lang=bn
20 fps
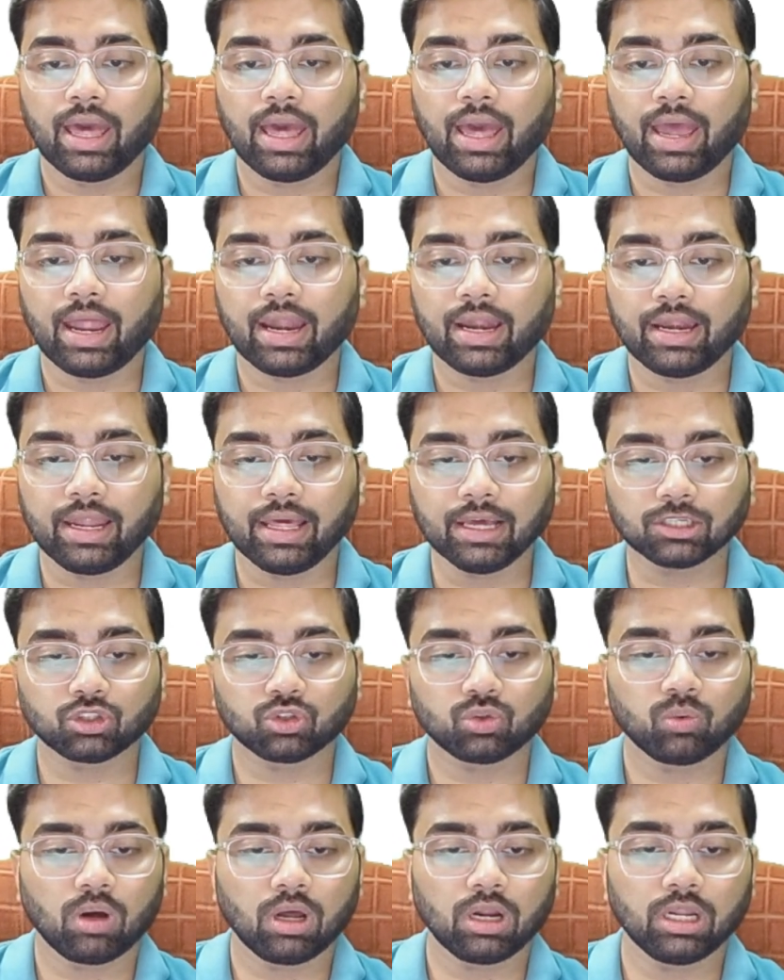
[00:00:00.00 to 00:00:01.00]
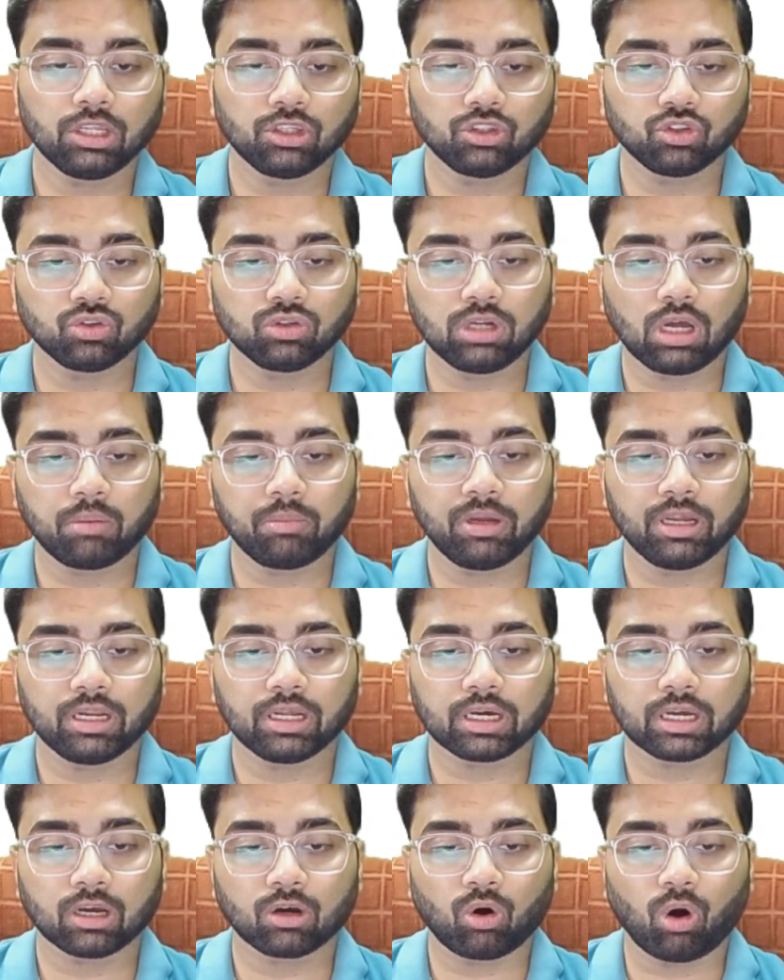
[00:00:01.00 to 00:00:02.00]
অ্যান্ড নেক্সট ওয়ানের জন্য আমি
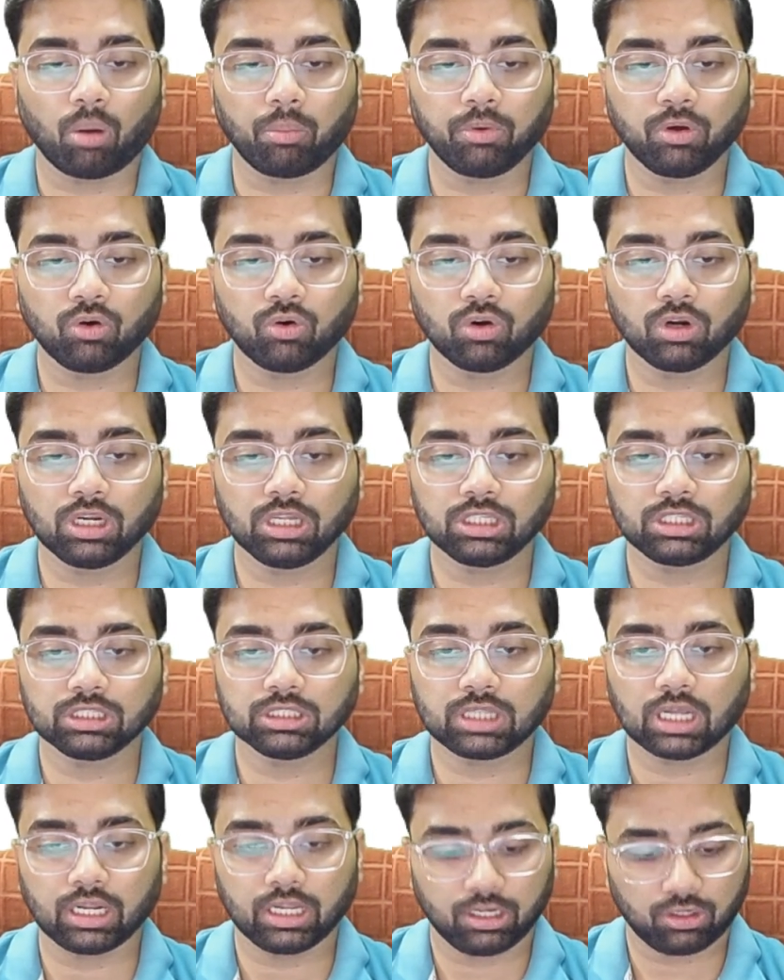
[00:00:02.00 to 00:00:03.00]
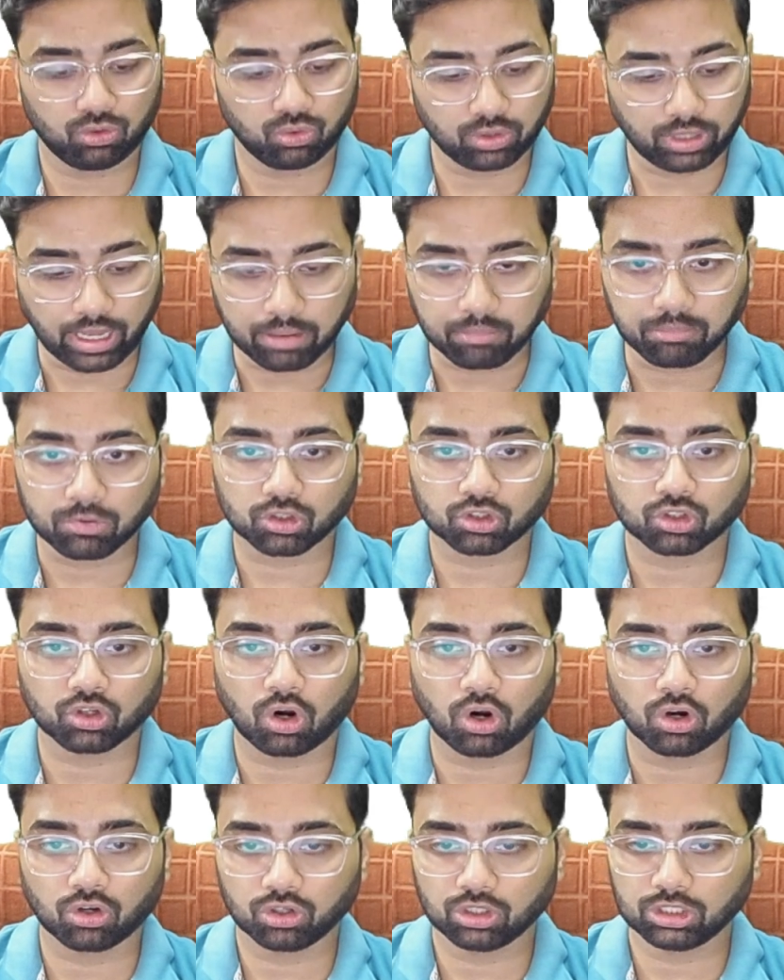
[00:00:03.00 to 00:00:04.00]
এটাকে কপি করে নিচ্ছি তাহলে একটু টাইমটা
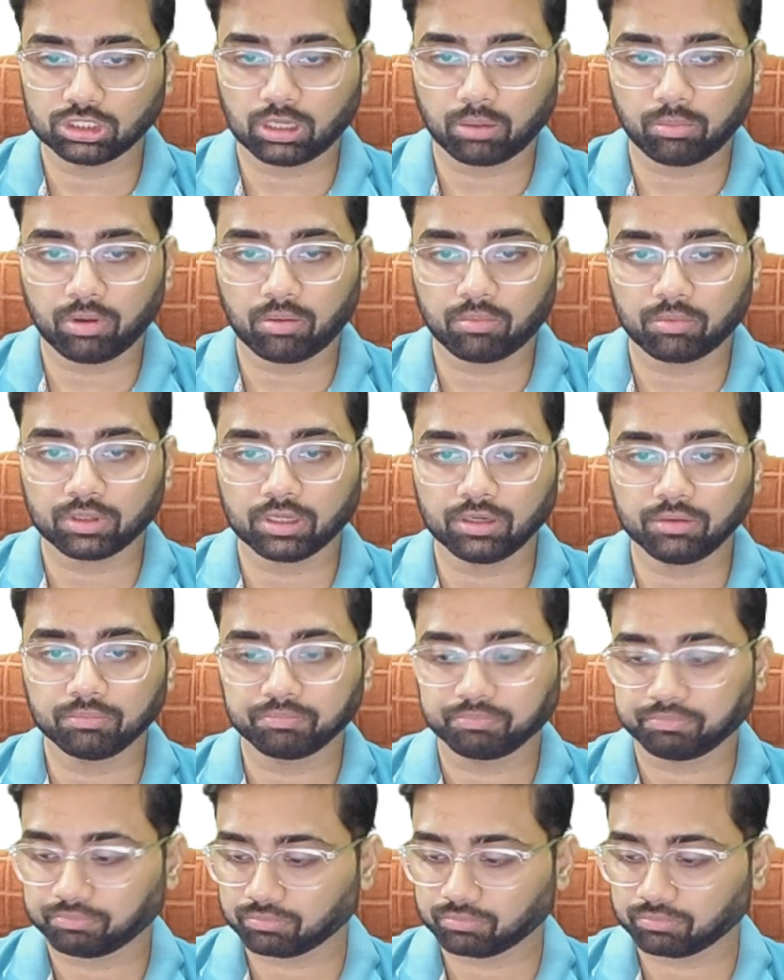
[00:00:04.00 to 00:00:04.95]
শর্ট হয়ে যাবে আমাদের